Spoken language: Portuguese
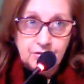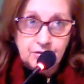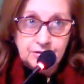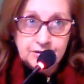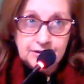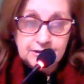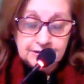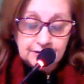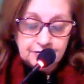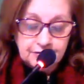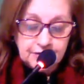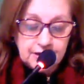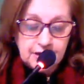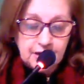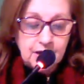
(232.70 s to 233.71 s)

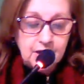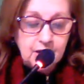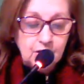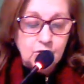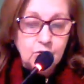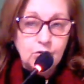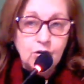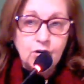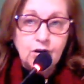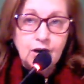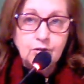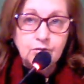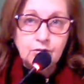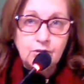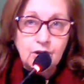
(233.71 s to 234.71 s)
sexta-feira no
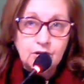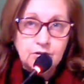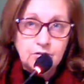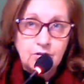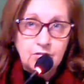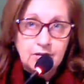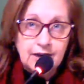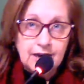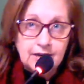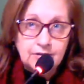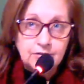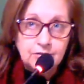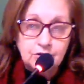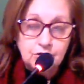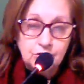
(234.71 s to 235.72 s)
local do nosso
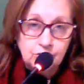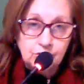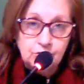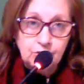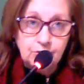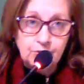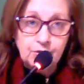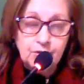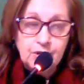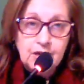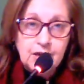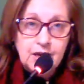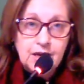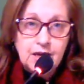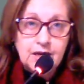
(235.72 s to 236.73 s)
congresso de outubro,
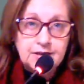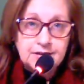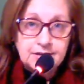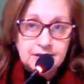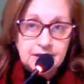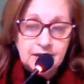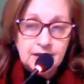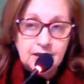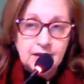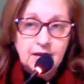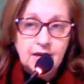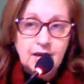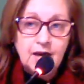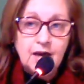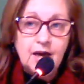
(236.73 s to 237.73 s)
e sim,
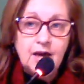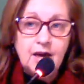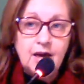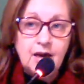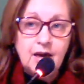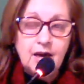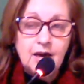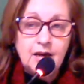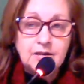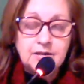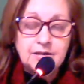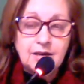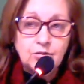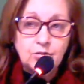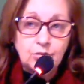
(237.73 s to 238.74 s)
é,
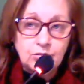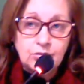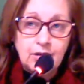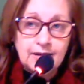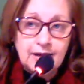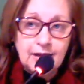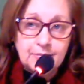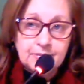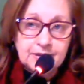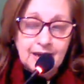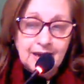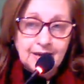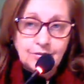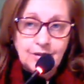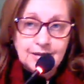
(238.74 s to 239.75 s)
está tudo adaptado à